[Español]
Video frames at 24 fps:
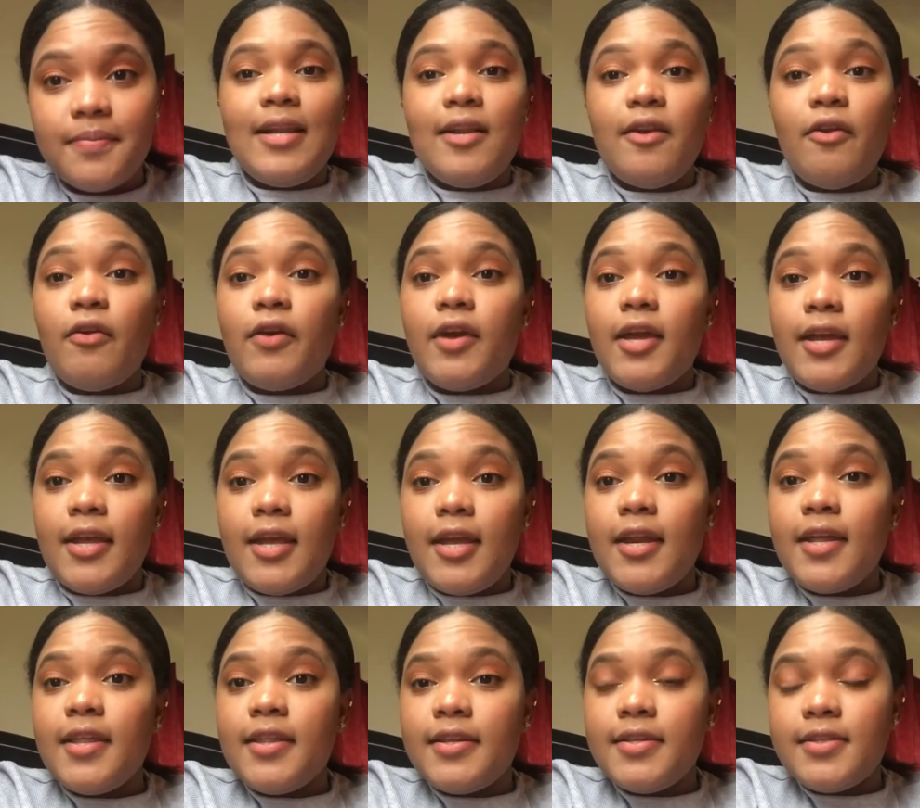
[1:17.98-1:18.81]
Lo que
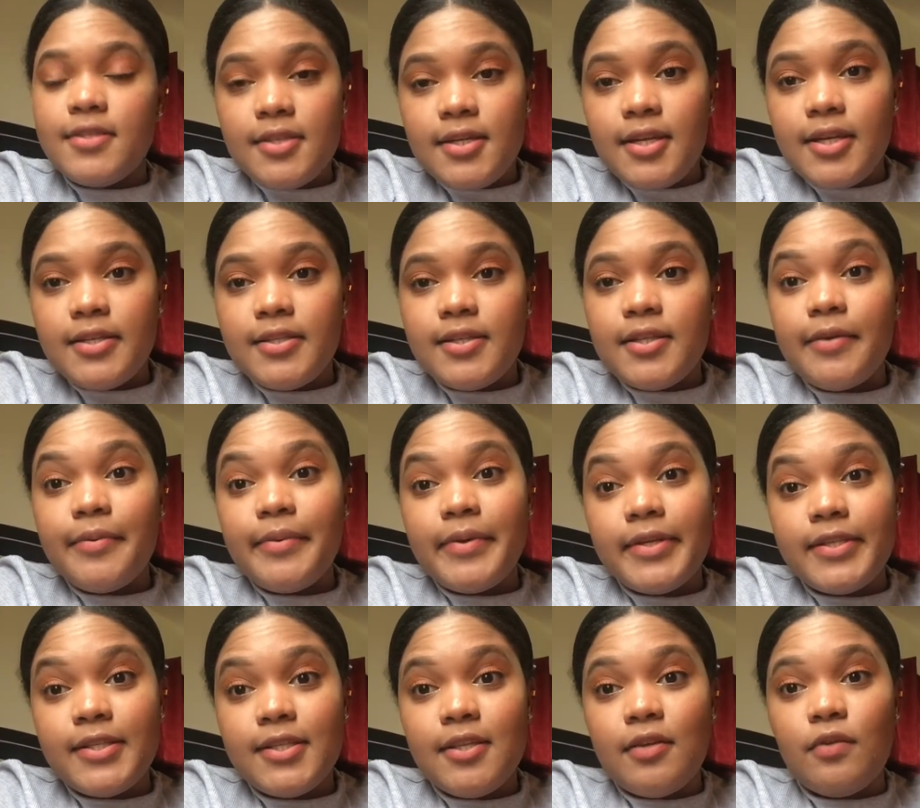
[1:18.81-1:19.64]
quiere decir este
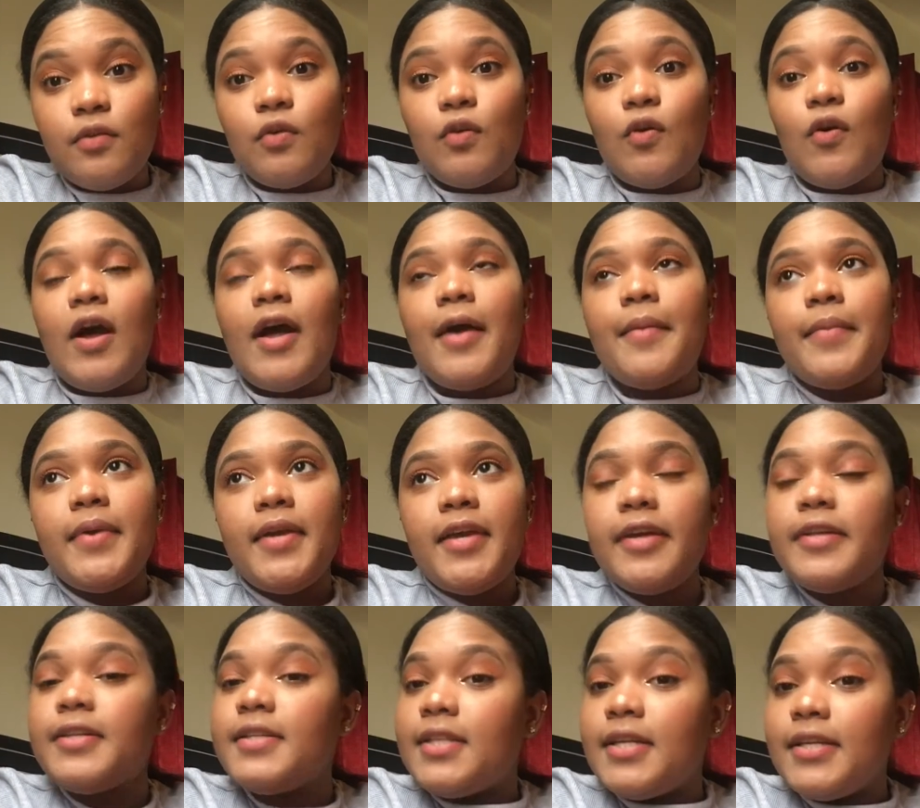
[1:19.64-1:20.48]
versículo, a
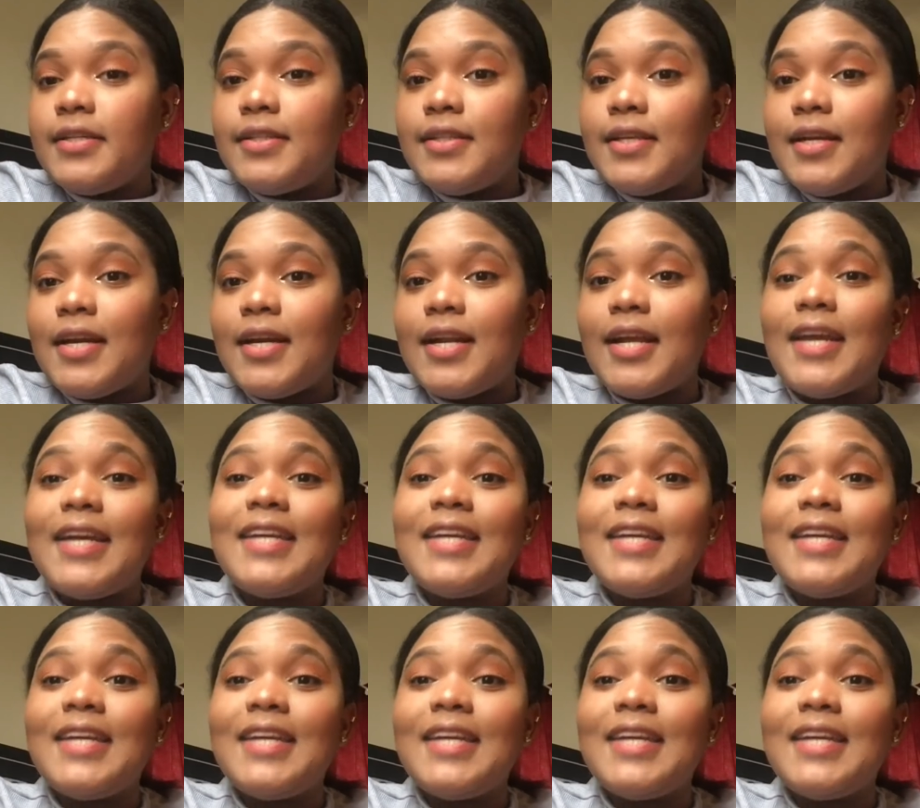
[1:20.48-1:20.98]
mi entender,